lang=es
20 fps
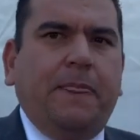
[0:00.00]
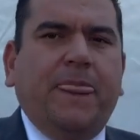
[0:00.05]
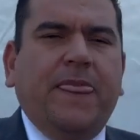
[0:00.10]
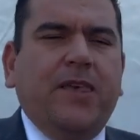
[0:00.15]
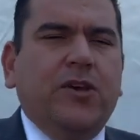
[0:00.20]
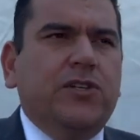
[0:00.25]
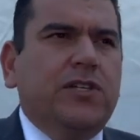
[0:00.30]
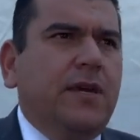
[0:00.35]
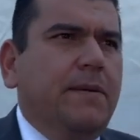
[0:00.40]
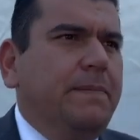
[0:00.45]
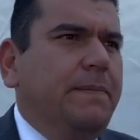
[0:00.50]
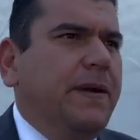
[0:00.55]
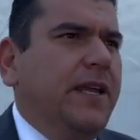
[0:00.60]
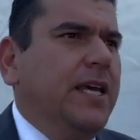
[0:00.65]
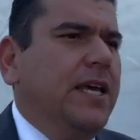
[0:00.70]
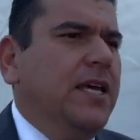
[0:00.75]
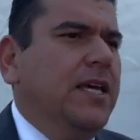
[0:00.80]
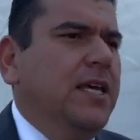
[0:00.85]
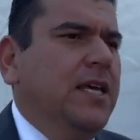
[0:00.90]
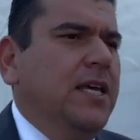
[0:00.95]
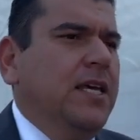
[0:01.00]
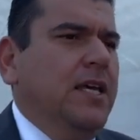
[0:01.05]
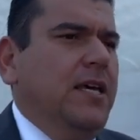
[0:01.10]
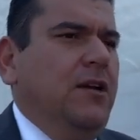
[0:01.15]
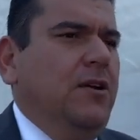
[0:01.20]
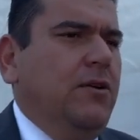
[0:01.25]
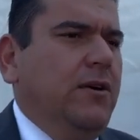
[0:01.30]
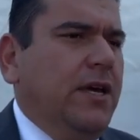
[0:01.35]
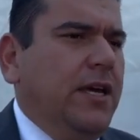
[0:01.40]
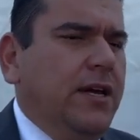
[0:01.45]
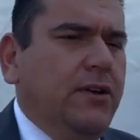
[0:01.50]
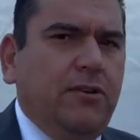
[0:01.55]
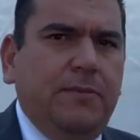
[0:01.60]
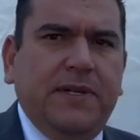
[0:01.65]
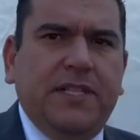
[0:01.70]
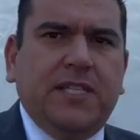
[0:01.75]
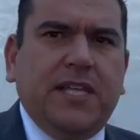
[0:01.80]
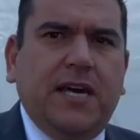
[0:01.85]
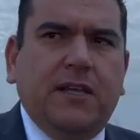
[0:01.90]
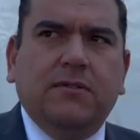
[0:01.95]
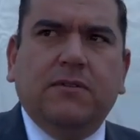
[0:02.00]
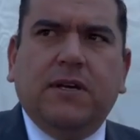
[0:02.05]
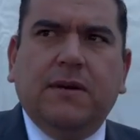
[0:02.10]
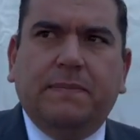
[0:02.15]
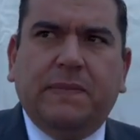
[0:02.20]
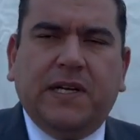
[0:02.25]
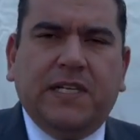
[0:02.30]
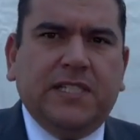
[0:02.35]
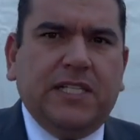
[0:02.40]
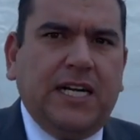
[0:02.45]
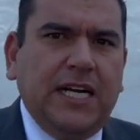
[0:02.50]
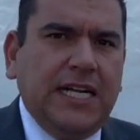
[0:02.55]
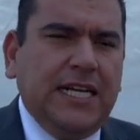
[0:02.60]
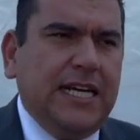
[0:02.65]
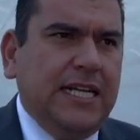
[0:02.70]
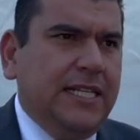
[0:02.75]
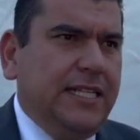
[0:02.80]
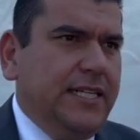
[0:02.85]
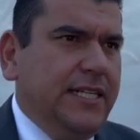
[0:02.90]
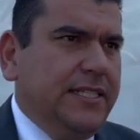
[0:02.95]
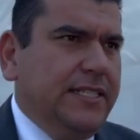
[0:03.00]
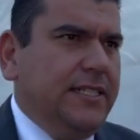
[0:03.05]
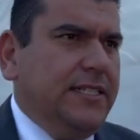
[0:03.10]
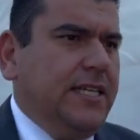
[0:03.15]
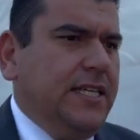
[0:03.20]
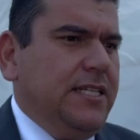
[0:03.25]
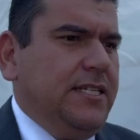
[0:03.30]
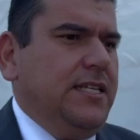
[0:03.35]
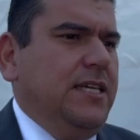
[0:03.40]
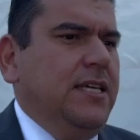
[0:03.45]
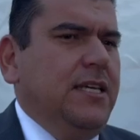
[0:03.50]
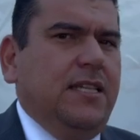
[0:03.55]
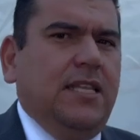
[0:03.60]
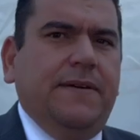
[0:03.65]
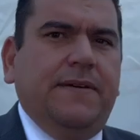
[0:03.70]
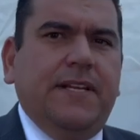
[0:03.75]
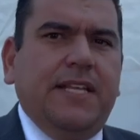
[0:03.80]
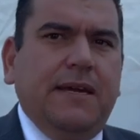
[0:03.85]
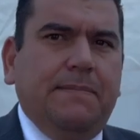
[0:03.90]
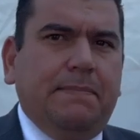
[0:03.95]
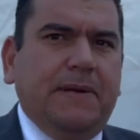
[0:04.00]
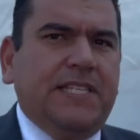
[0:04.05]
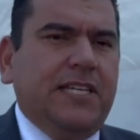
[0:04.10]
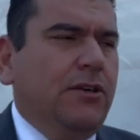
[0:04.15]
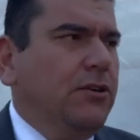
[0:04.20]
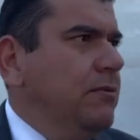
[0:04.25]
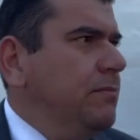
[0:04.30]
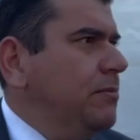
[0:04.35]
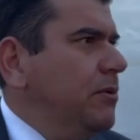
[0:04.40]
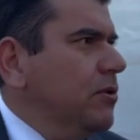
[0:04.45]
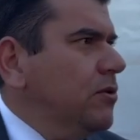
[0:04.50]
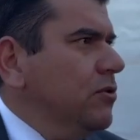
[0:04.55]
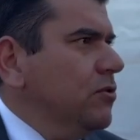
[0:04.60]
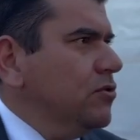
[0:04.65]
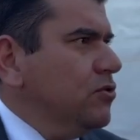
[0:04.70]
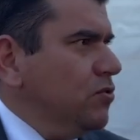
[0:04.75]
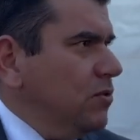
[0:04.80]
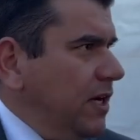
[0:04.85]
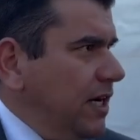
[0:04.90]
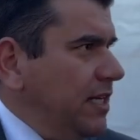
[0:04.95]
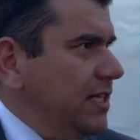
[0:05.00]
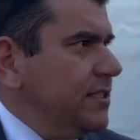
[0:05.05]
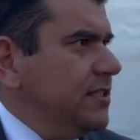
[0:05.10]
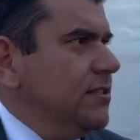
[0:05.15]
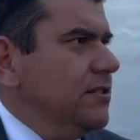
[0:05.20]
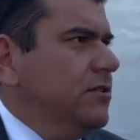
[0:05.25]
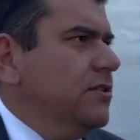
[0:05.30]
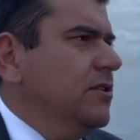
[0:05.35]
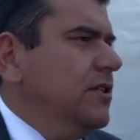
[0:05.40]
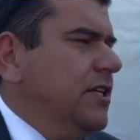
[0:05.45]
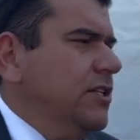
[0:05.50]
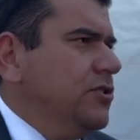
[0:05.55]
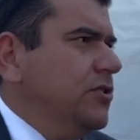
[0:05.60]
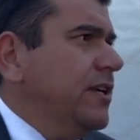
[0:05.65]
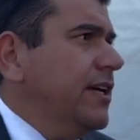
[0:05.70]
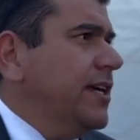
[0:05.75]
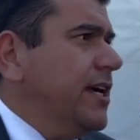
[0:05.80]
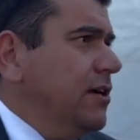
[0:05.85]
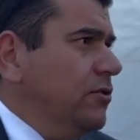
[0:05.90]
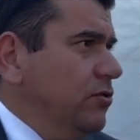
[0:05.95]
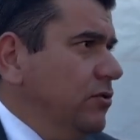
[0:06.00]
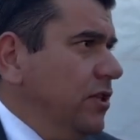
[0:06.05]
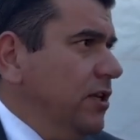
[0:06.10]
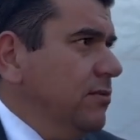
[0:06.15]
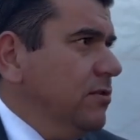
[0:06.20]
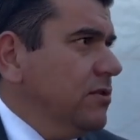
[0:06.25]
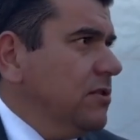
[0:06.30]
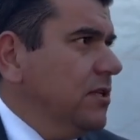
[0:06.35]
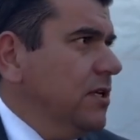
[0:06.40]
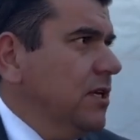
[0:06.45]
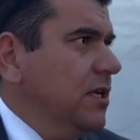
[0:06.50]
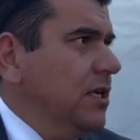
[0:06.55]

Yo siempre lo he comentado que para ser alcalde necesitas de haber pasado por los lugares que, son ejecutivos,